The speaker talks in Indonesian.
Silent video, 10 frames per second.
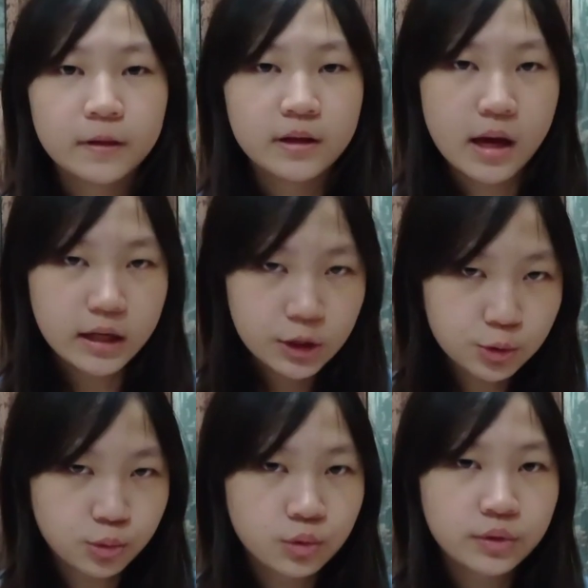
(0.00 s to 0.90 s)

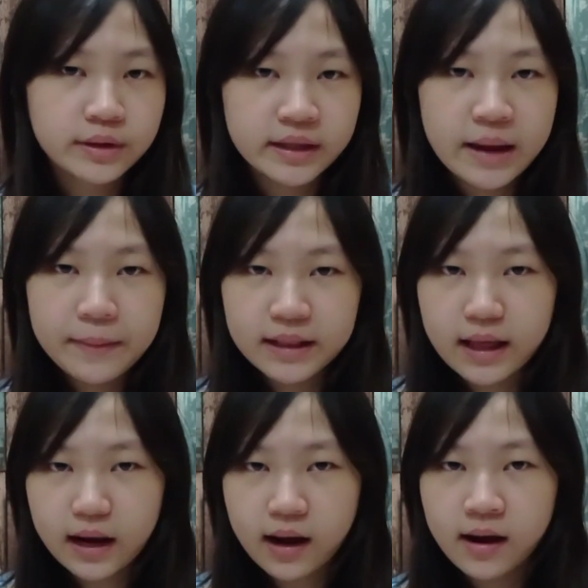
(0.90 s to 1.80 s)
Yaitu, dia
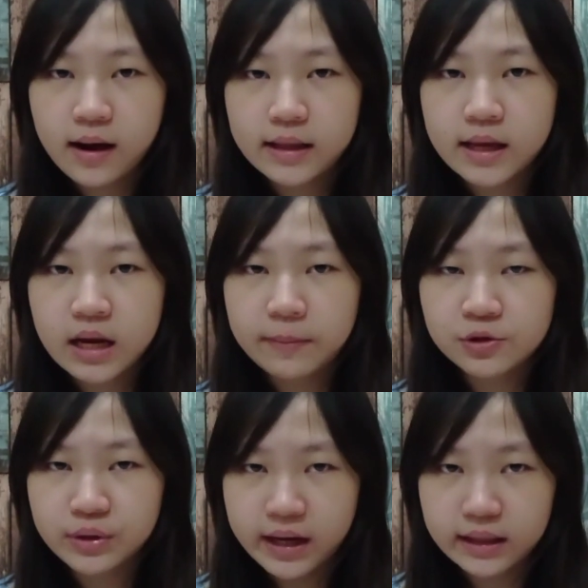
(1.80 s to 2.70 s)
melarang adanya
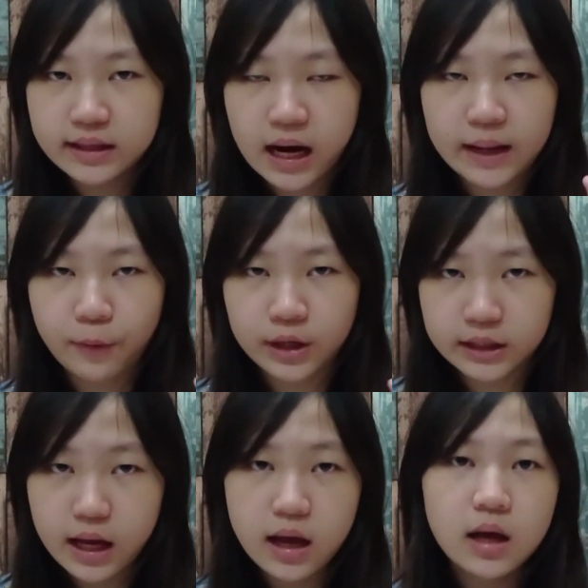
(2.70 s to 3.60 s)
penculikan terhadap
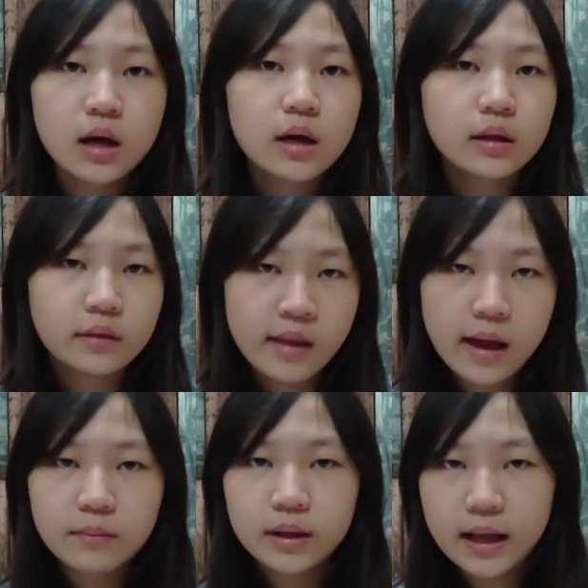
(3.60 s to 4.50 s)
wanita
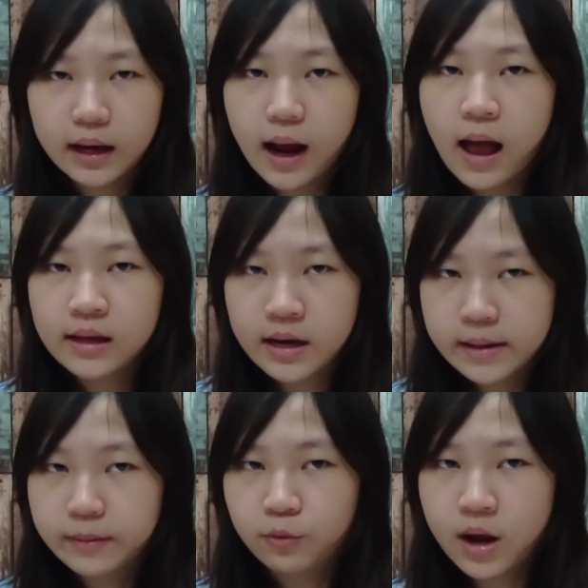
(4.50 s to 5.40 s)
dan melarang adanya
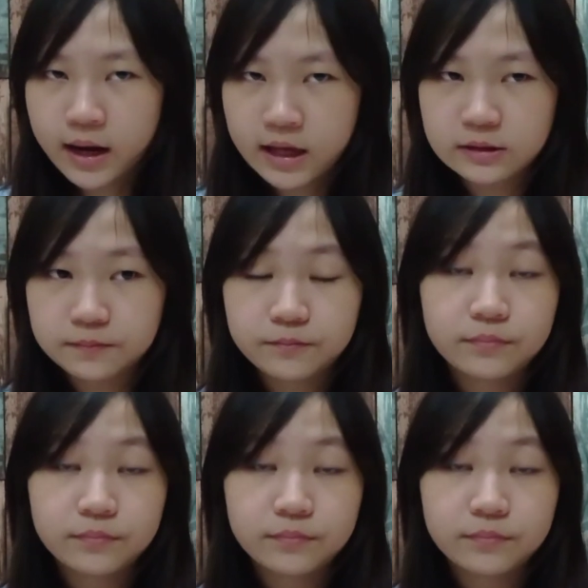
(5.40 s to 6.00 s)
perbudakan.